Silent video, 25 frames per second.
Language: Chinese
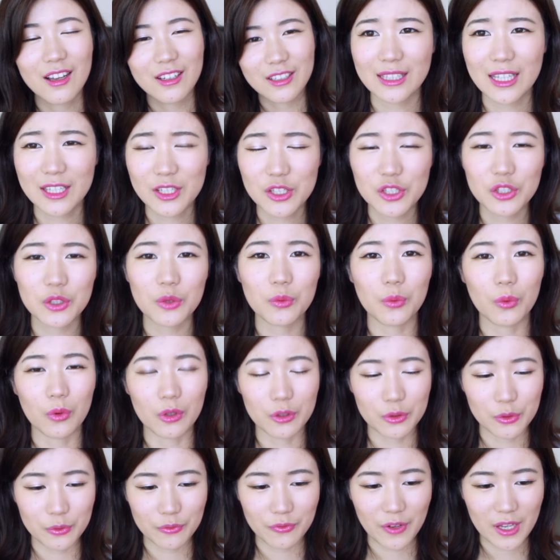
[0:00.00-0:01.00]
但是呢，
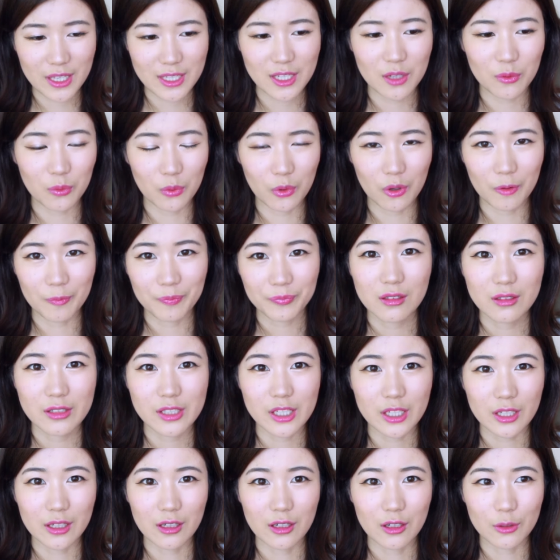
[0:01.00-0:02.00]
我发现我
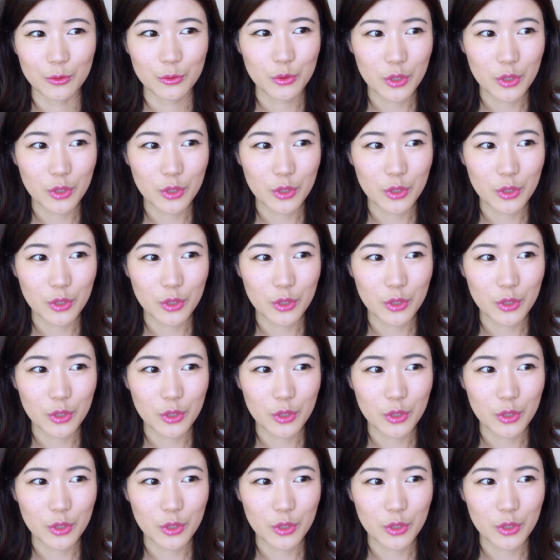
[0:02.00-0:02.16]
这个